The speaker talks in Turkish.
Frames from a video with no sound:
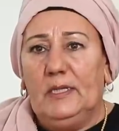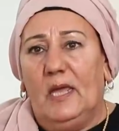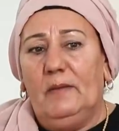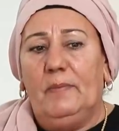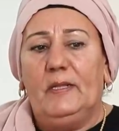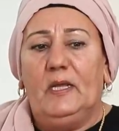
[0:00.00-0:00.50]
E,
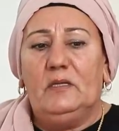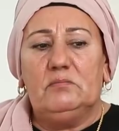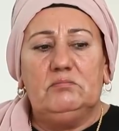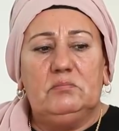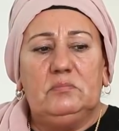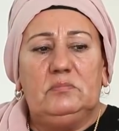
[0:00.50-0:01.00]
yani bana
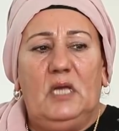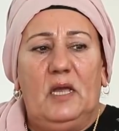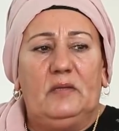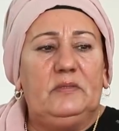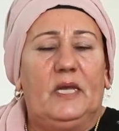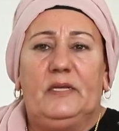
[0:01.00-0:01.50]
ben
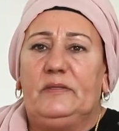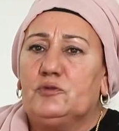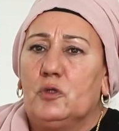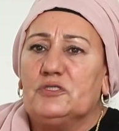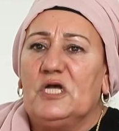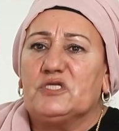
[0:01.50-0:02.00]
yani
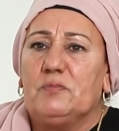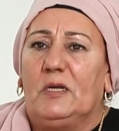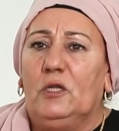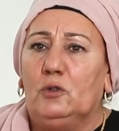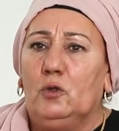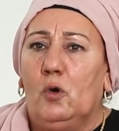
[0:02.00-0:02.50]
çok
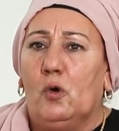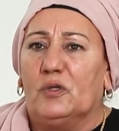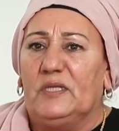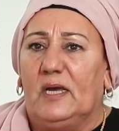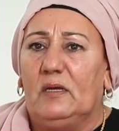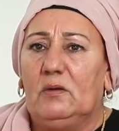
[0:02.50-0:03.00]
saçmaladı
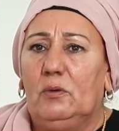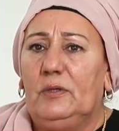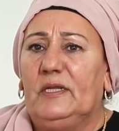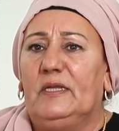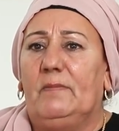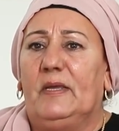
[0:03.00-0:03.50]
orada. O
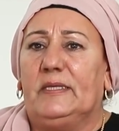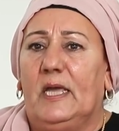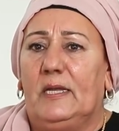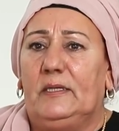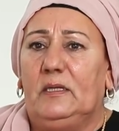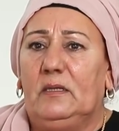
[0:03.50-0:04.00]
ne demek
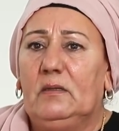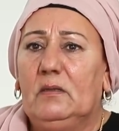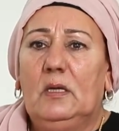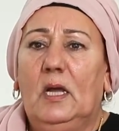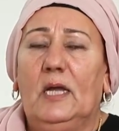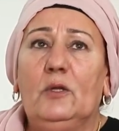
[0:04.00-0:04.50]
yani?
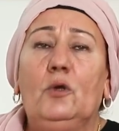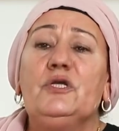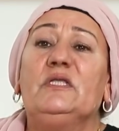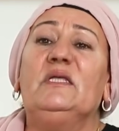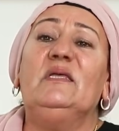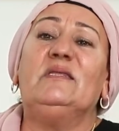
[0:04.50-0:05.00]
Ha,
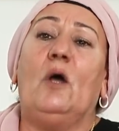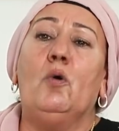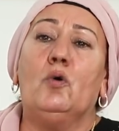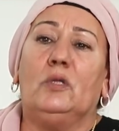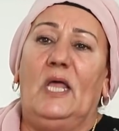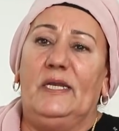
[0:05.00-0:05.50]
önce dedi
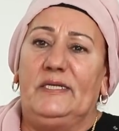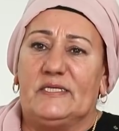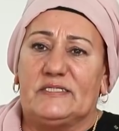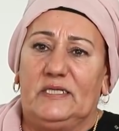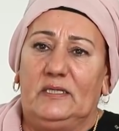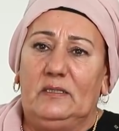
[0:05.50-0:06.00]
tavuklar
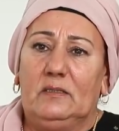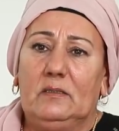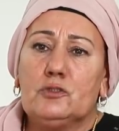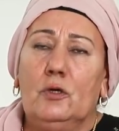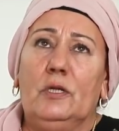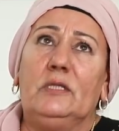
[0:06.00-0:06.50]
yesin.
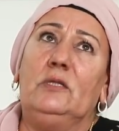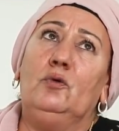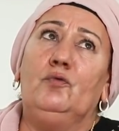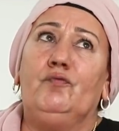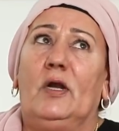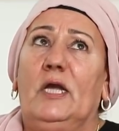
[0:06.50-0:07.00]
Sonra dedi
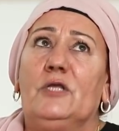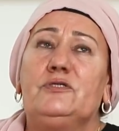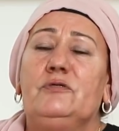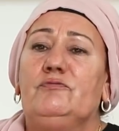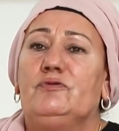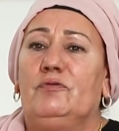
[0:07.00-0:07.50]
ufaka
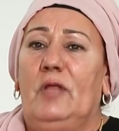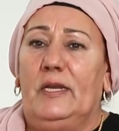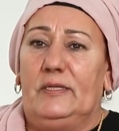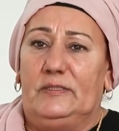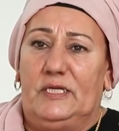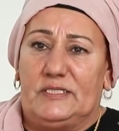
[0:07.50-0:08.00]
civcivler
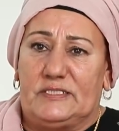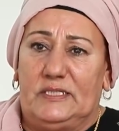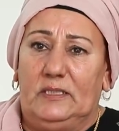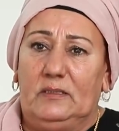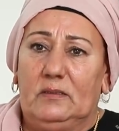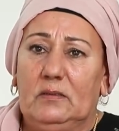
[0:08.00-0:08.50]

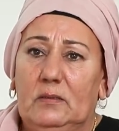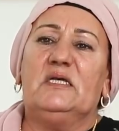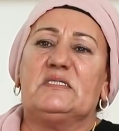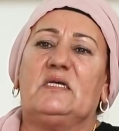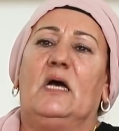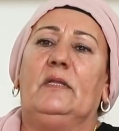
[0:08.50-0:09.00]
yesin.
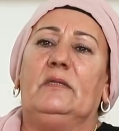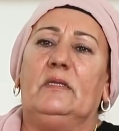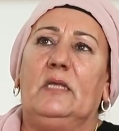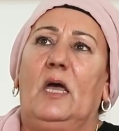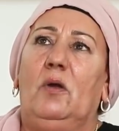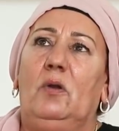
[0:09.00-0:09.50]
Kıskandı
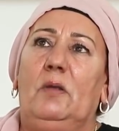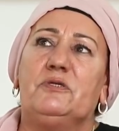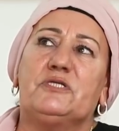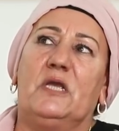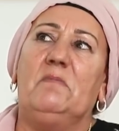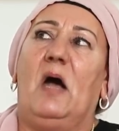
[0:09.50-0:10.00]
da öyle bir
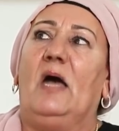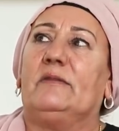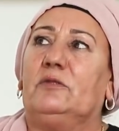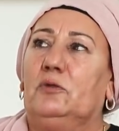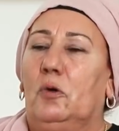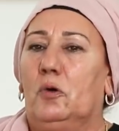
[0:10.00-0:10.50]
şey mi
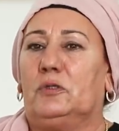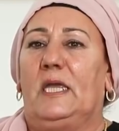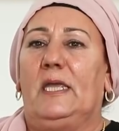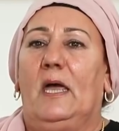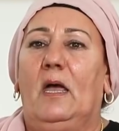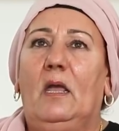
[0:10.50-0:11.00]
attı
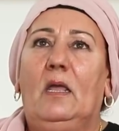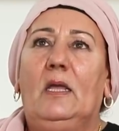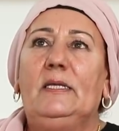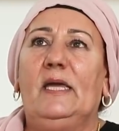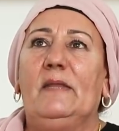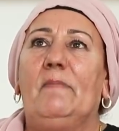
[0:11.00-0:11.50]
ortaya?
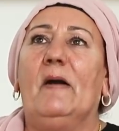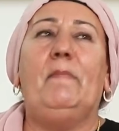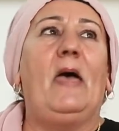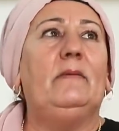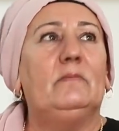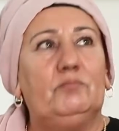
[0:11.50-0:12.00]
Yani bak
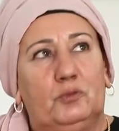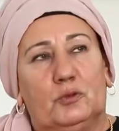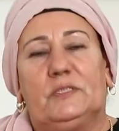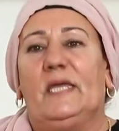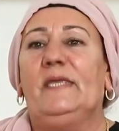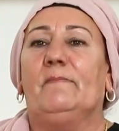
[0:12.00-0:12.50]
ben
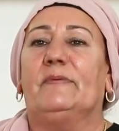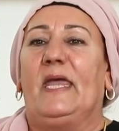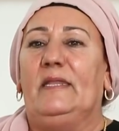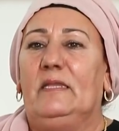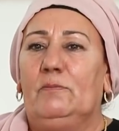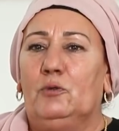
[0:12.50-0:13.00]
buradayım.
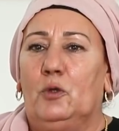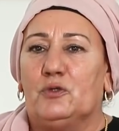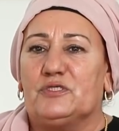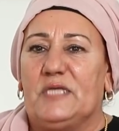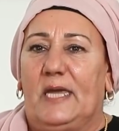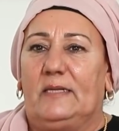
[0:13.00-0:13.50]
Kendini mi
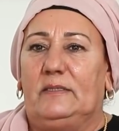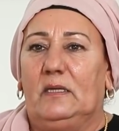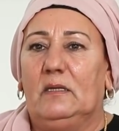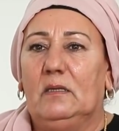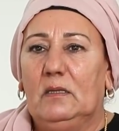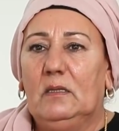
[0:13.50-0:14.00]

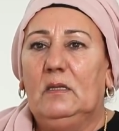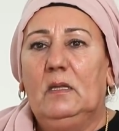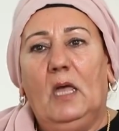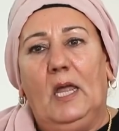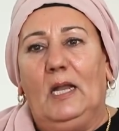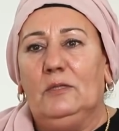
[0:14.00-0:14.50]
gösterdi?
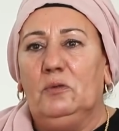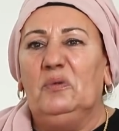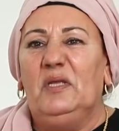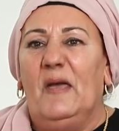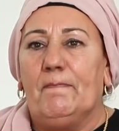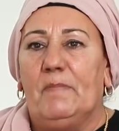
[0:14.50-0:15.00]
Herhalde
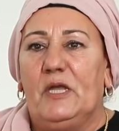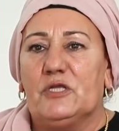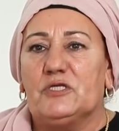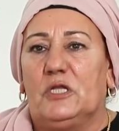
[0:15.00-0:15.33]
onu yapmaya